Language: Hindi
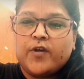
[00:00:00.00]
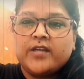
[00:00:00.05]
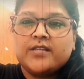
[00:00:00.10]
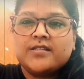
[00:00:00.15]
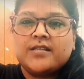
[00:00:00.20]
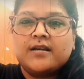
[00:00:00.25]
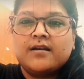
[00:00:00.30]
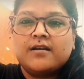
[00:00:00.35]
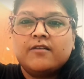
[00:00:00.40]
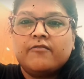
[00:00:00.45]
वो
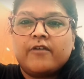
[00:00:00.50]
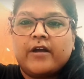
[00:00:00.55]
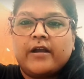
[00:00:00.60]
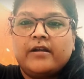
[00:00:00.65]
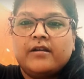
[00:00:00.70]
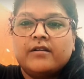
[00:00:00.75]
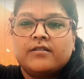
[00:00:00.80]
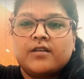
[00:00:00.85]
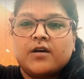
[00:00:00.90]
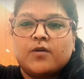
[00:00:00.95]
एक सिंगल
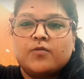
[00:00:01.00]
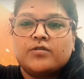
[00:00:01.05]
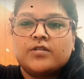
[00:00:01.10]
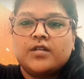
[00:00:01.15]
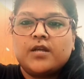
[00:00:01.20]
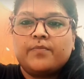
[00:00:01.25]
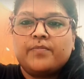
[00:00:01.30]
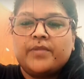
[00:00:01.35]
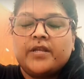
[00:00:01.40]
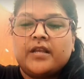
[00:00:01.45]
फाइटर था
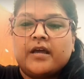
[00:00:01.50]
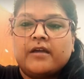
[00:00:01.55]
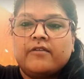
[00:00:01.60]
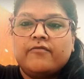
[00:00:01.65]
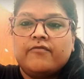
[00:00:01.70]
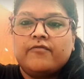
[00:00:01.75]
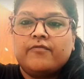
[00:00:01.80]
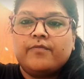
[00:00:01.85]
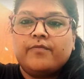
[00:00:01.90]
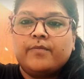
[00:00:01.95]
उसने अपनी
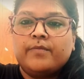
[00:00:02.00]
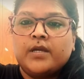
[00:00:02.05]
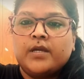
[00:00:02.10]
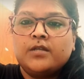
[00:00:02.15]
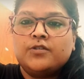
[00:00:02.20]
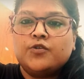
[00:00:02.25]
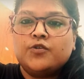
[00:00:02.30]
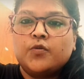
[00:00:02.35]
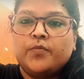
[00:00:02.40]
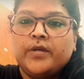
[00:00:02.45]
लाइफ
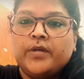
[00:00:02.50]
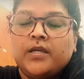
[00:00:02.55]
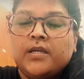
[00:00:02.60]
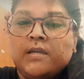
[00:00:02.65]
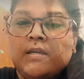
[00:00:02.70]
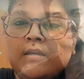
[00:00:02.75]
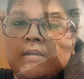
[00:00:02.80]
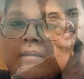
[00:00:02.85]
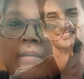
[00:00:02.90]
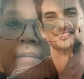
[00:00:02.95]
में जो भी
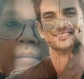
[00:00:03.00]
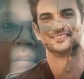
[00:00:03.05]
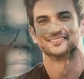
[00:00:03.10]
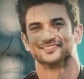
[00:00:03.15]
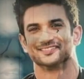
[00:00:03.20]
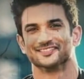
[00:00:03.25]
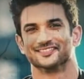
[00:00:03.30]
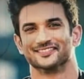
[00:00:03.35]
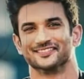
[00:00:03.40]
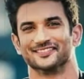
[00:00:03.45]

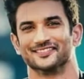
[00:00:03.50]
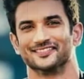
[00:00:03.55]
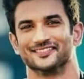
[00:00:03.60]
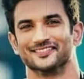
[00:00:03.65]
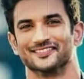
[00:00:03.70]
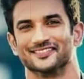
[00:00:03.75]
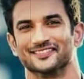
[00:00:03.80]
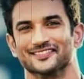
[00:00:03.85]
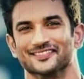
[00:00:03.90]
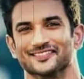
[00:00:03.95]

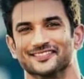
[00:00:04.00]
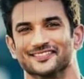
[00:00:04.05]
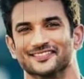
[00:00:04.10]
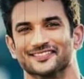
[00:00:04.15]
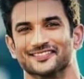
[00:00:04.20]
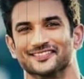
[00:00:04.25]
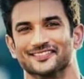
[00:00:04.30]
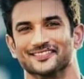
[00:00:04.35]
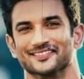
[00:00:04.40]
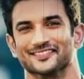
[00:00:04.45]
अचीवमेंट्स किए
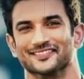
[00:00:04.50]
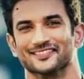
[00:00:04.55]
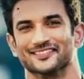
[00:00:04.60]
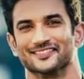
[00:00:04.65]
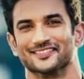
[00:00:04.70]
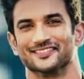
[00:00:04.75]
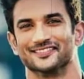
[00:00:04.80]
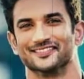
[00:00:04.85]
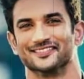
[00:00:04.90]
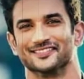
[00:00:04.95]

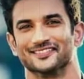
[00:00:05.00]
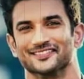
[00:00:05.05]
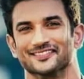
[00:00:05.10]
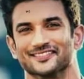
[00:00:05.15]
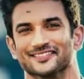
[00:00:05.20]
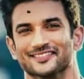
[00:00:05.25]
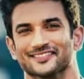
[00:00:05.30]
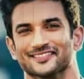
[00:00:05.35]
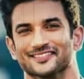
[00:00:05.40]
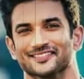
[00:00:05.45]

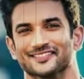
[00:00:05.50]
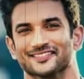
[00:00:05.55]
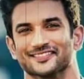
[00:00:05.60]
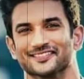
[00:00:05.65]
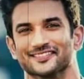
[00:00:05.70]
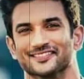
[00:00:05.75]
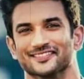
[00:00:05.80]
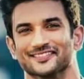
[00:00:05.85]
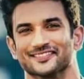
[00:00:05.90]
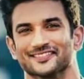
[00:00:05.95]
वो खुद के
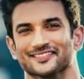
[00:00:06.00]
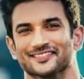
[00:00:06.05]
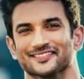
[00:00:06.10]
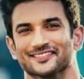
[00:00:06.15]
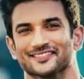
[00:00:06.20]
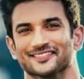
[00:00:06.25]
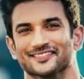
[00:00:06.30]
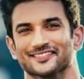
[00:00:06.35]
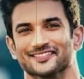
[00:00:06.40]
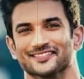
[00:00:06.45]
दम पे
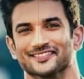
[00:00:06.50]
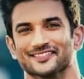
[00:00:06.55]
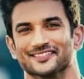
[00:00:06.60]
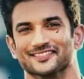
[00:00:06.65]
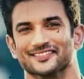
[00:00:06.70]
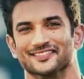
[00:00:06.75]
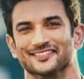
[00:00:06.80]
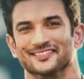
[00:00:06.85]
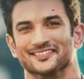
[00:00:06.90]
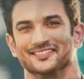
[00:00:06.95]
किए वो किसी
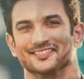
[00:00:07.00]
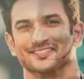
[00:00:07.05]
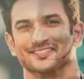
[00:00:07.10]
बड़े